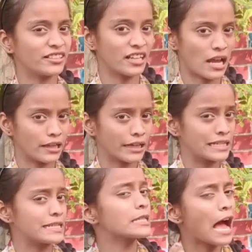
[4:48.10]
कराने का
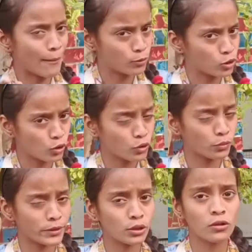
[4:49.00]
जिससे आप लोगों को
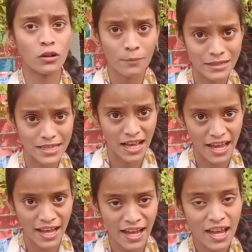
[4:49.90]
भी थोड़ा मज़ा
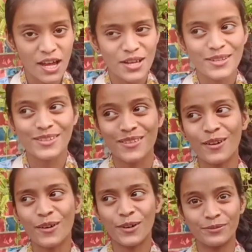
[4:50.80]
आए सो
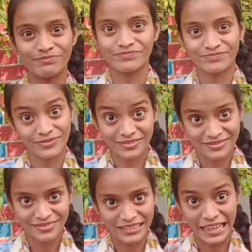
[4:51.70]
so,
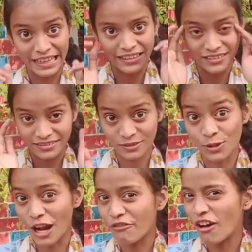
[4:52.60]
एक
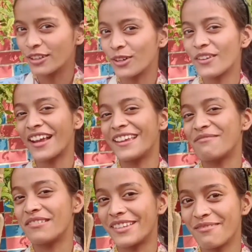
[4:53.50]
खुराफात और आई है
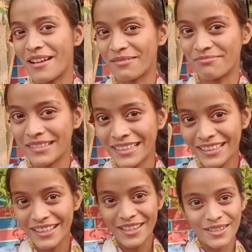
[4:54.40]
मेरे दिमाग में
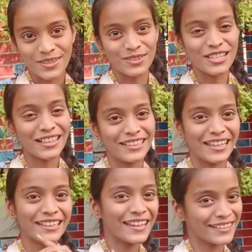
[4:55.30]
सो so, चलिए
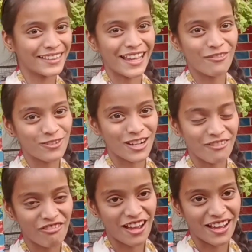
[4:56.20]
देखते हैं वो
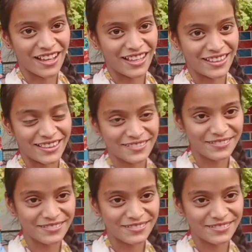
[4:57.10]
खुराफात